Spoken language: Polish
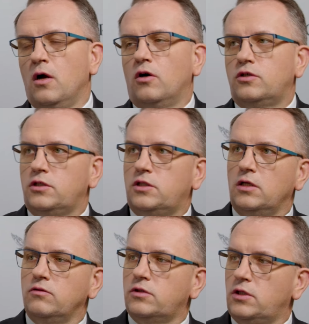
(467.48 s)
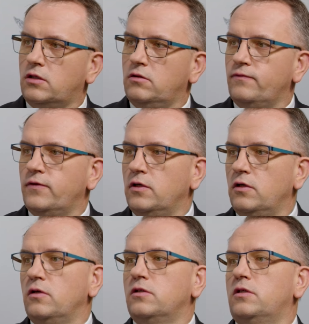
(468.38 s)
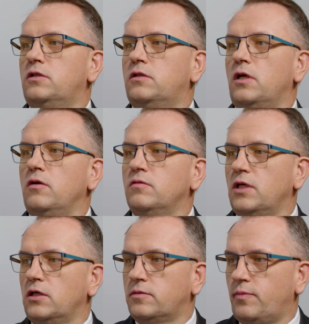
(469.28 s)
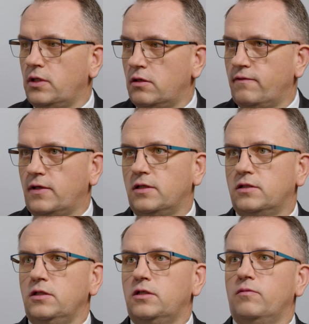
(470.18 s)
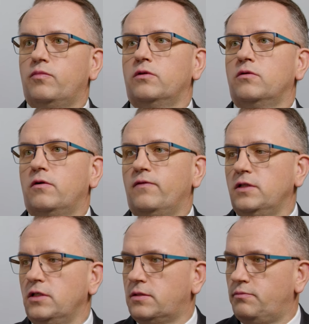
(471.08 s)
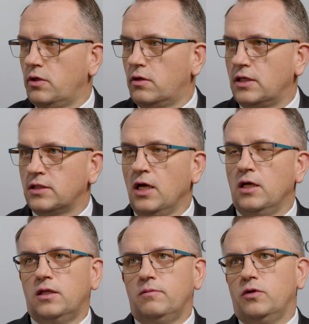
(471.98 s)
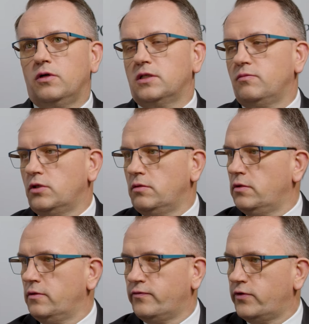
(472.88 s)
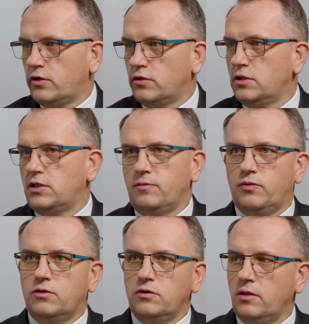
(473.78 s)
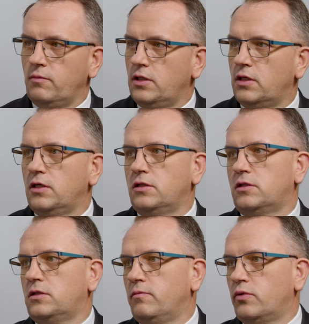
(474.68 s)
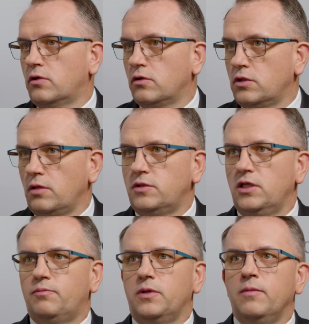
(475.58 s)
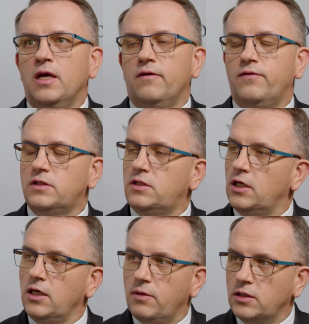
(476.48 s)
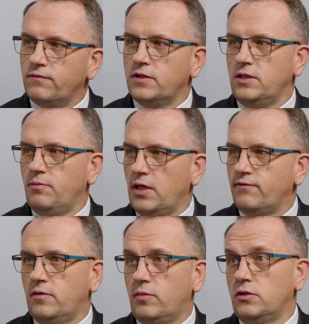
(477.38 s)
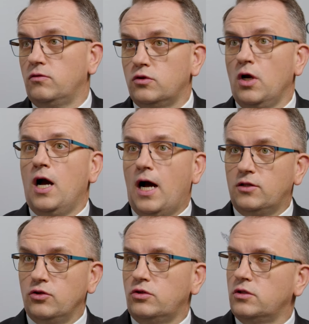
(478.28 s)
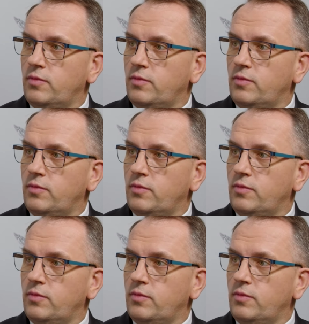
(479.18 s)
oczyszczaniu ścieków zostają zagospodarowane, z nich się produkowany jest biogaz. Ten biogaz możemy wykorzystać pod kątem energetycznym, pod kątem cieplnym, więc tych elementów jest naprawdę bardzo dużo, a to, co z